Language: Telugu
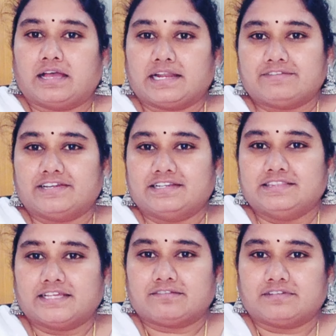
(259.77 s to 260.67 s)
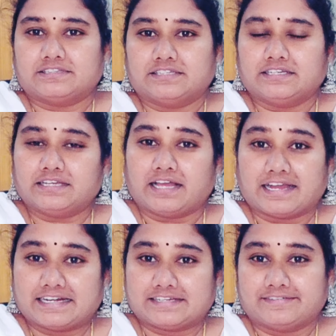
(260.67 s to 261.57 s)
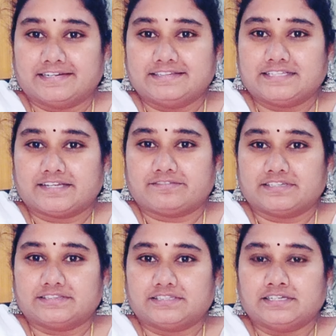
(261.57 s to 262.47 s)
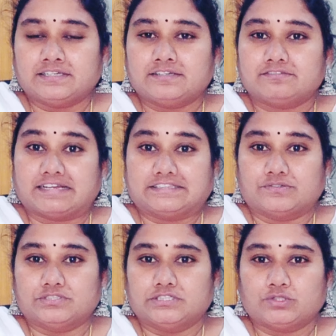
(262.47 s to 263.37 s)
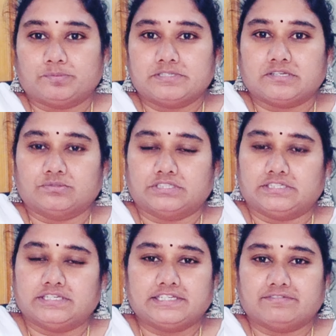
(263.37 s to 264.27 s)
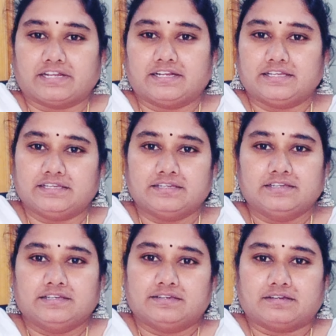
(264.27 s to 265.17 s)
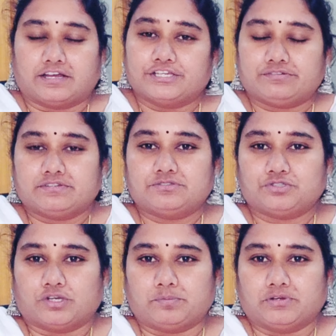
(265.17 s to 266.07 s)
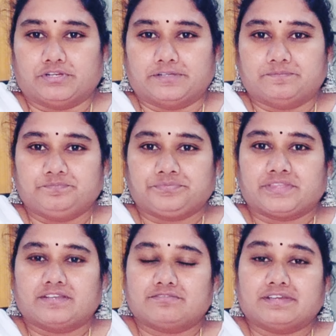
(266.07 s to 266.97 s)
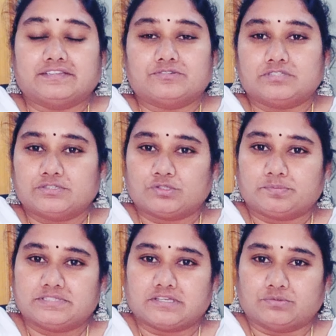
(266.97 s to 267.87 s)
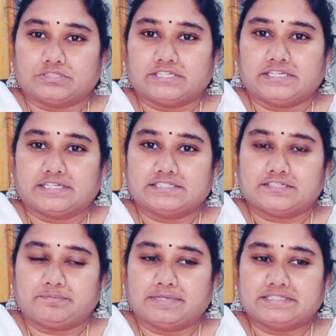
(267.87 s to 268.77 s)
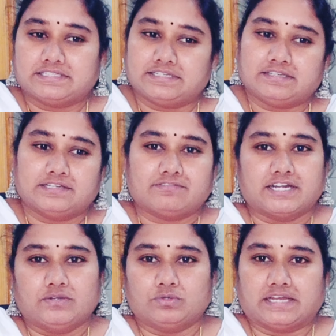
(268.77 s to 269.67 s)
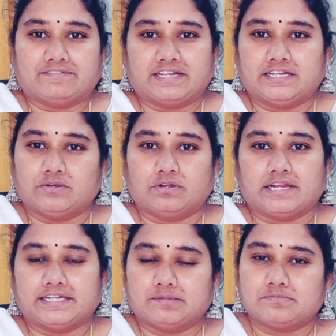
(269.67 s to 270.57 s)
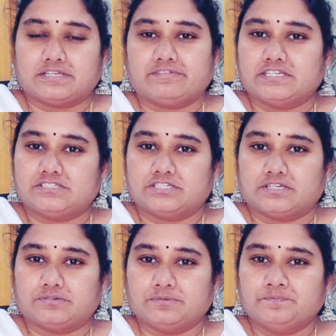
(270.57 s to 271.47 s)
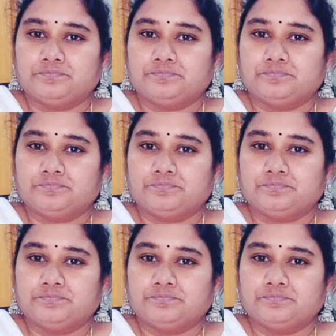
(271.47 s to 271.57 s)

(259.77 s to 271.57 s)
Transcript: అలా వెళ్ళిన తర్వాత అక్కడికి వెళ్ళిన తర్వాత ఫైవ్ థౌజండ్ రూపీస్ అవుతాయి ఇవన్నీ ఆయుర్వేదం షాప్లోనే ఫైవ్ థౌజండ్ రూపీస్ అవుతాయి అని చెప్పేసి వాళ్ళు అవన్నీ కూడా ఐటమ్స్ అవి ఇచ్చారు